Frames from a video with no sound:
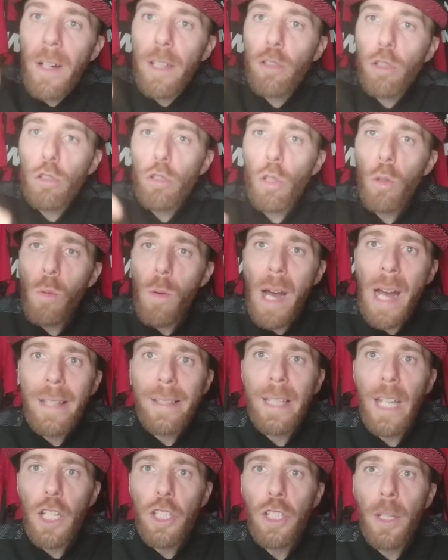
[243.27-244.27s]
Vai sotto qua,
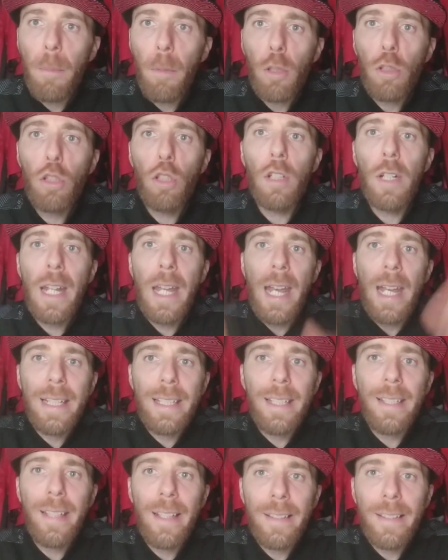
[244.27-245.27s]
schiaccia il bottone e
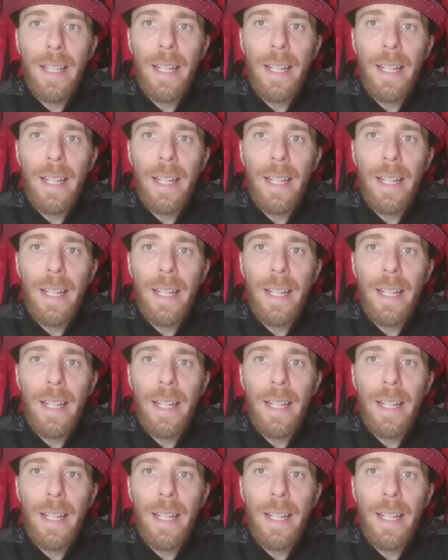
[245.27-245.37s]
ti sei